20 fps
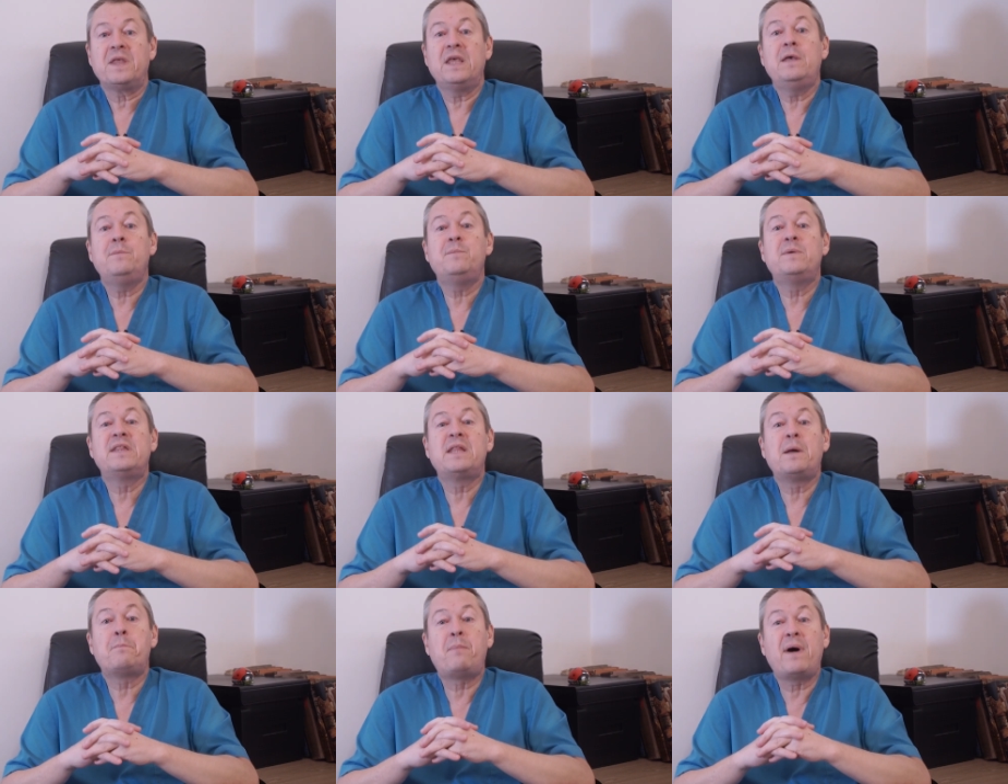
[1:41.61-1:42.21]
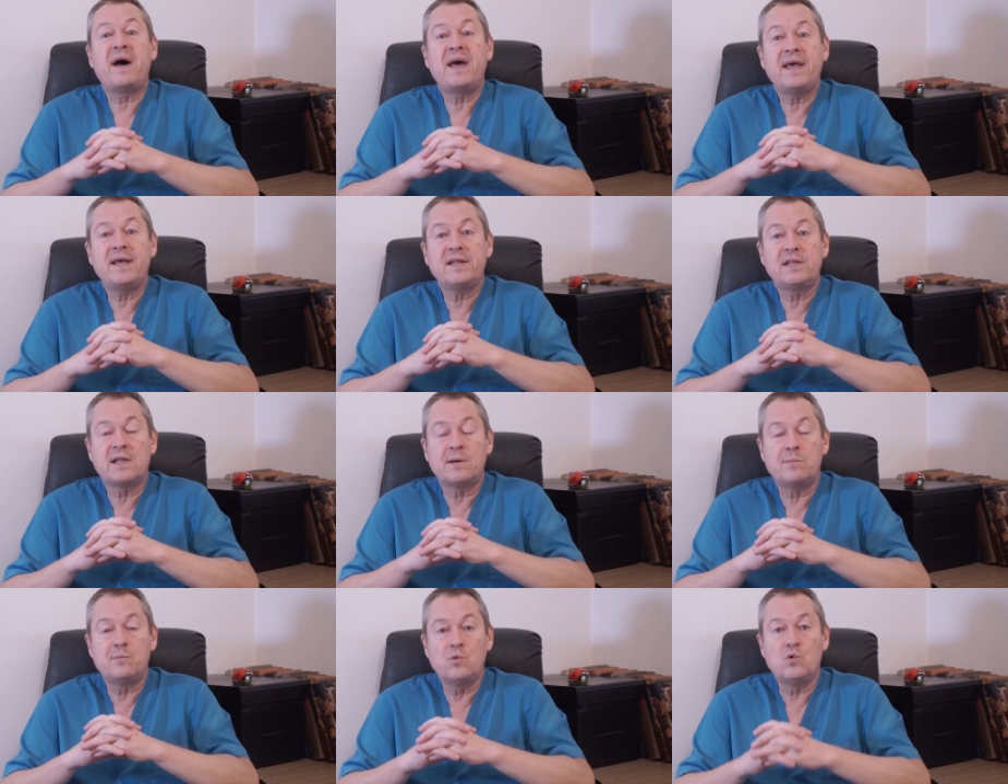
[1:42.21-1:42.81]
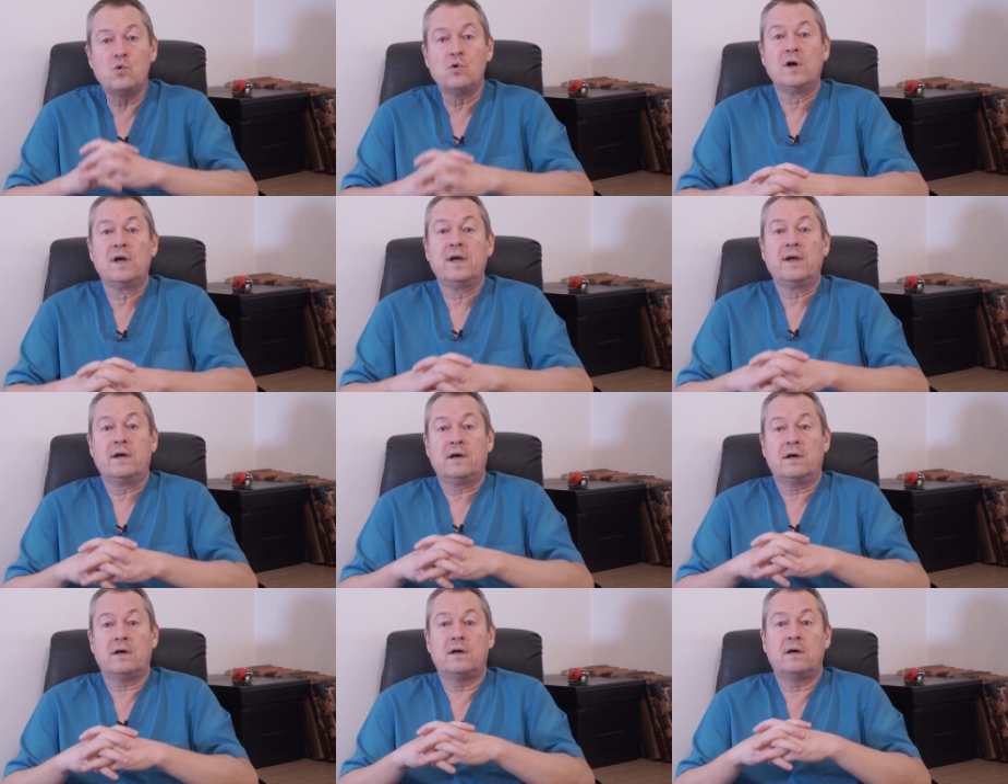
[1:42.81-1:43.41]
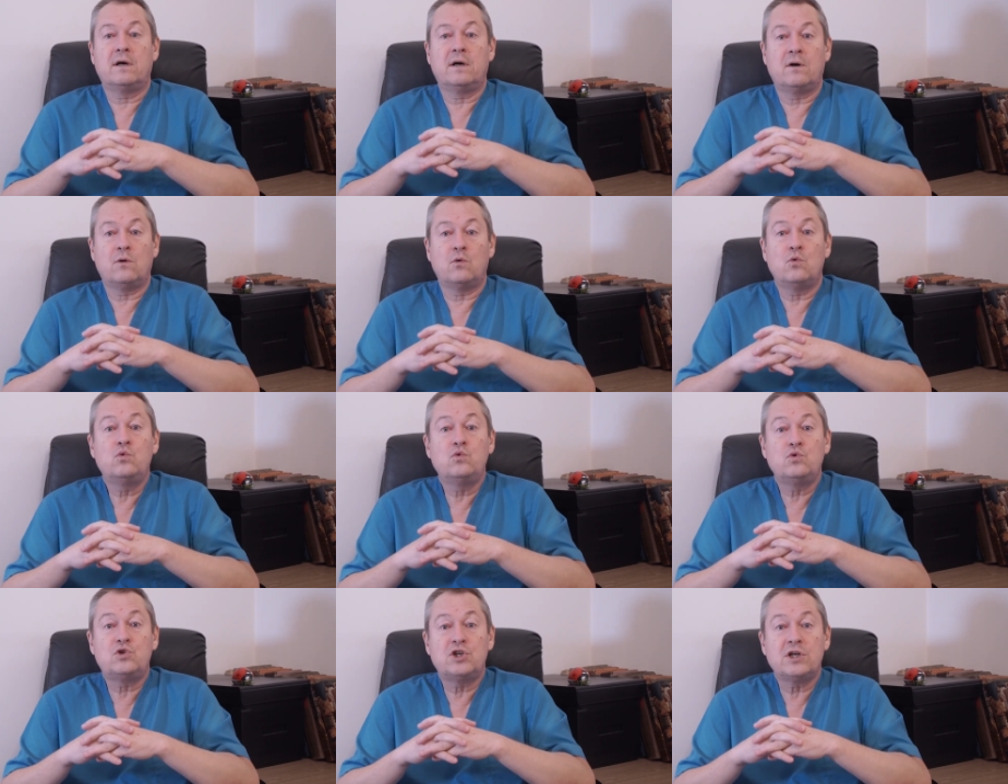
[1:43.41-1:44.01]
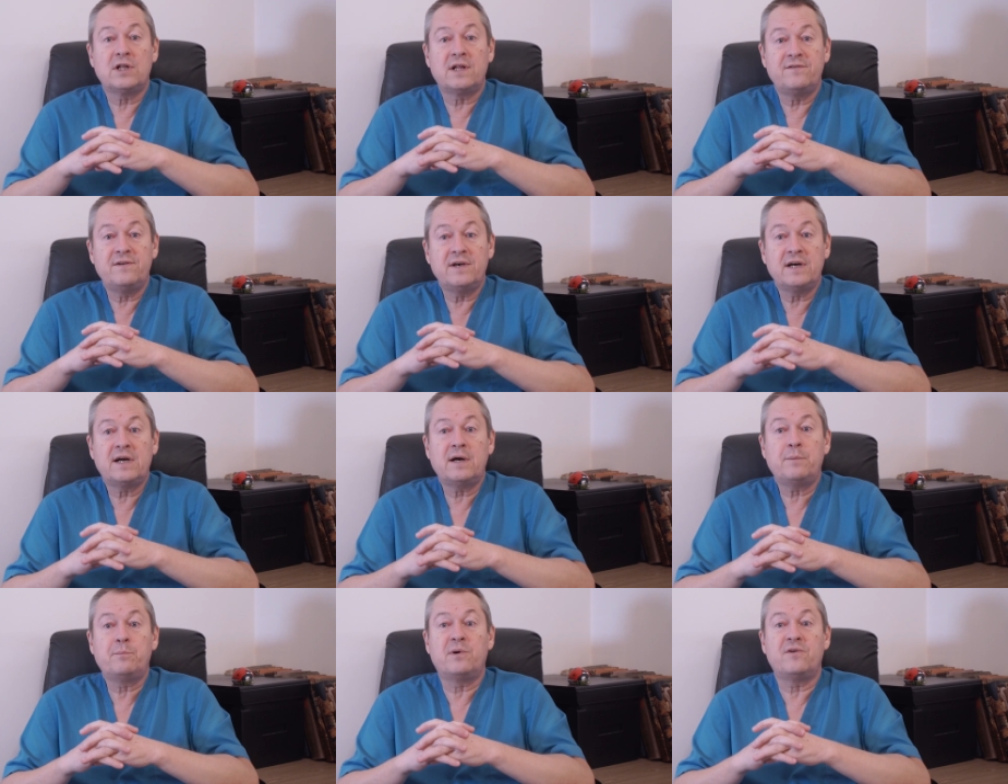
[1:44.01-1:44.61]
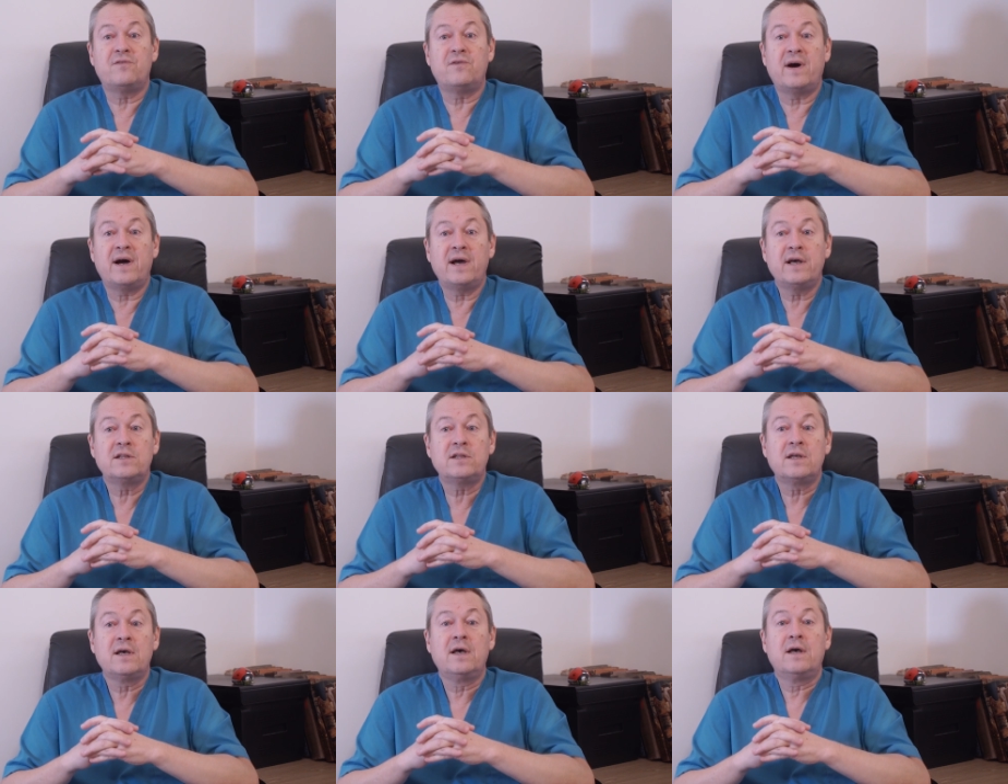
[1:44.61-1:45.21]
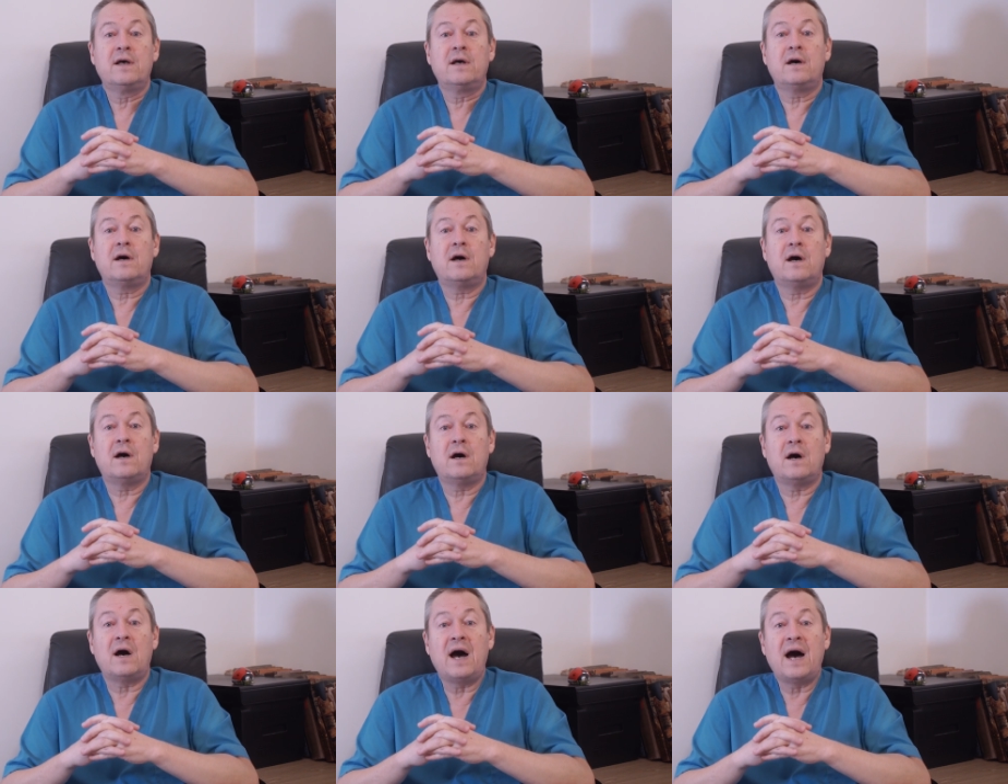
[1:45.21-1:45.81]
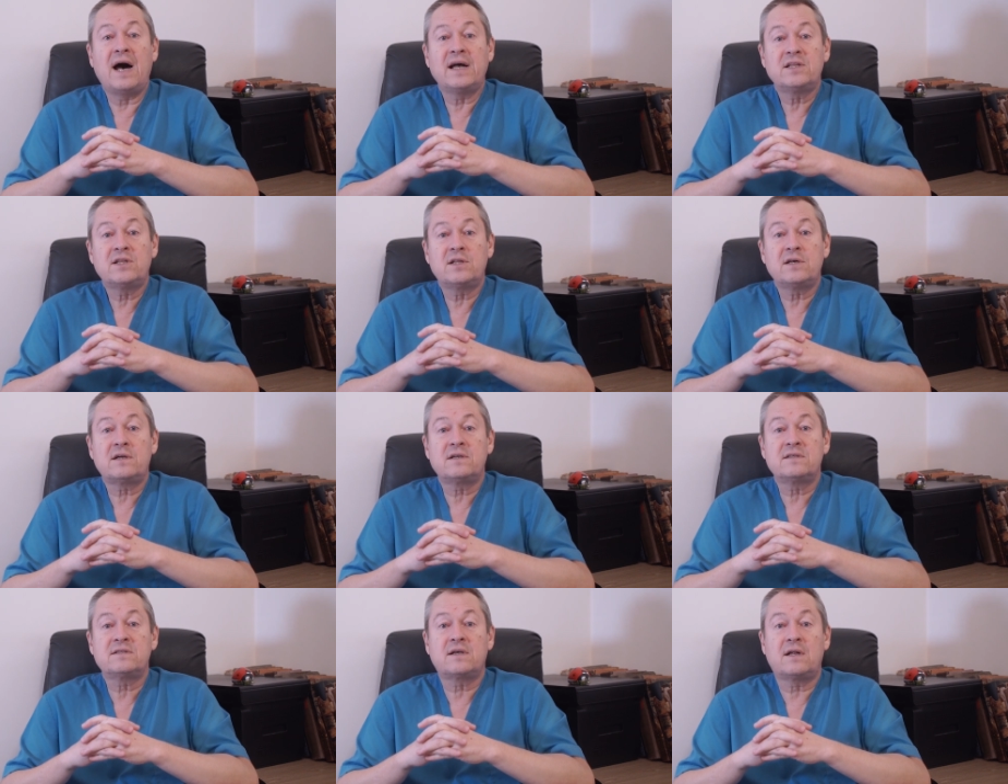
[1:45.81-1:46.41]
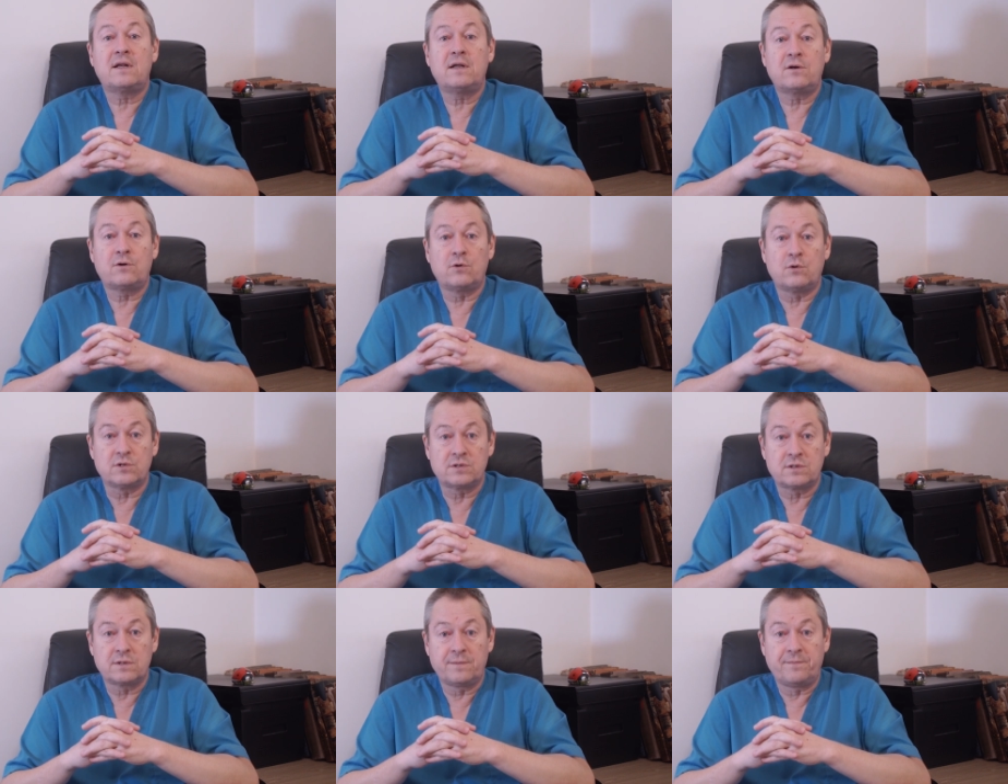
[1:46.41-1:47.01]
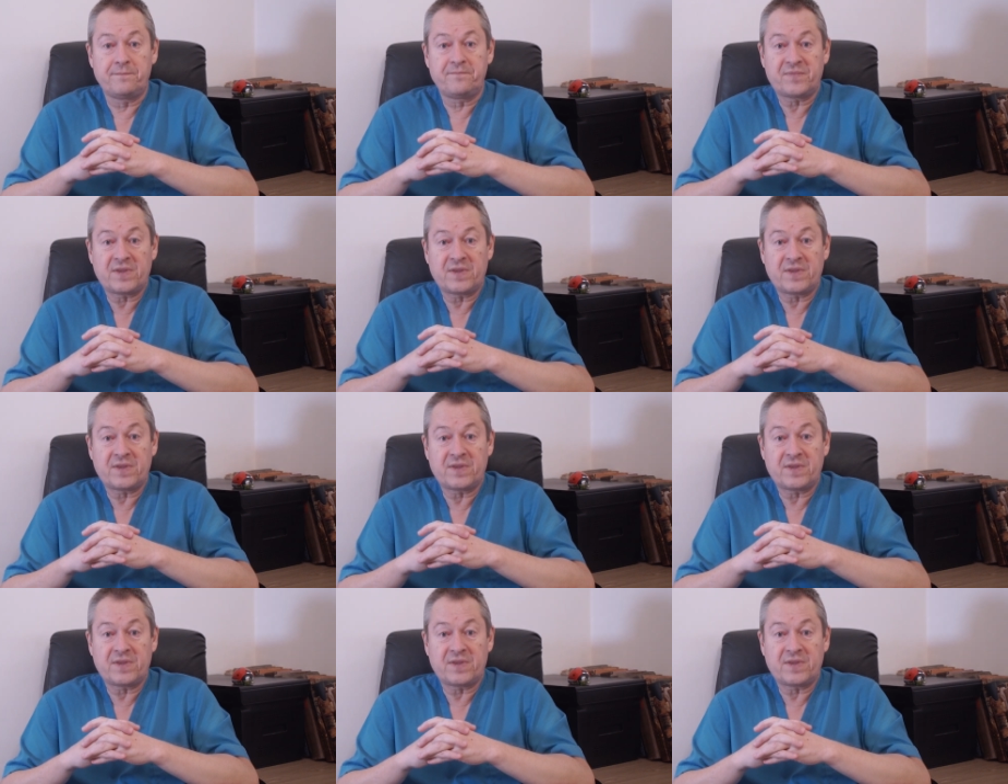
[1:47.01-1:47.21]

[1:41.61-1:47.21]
Именно поэтому э, у человека бывает а, атеросклероз.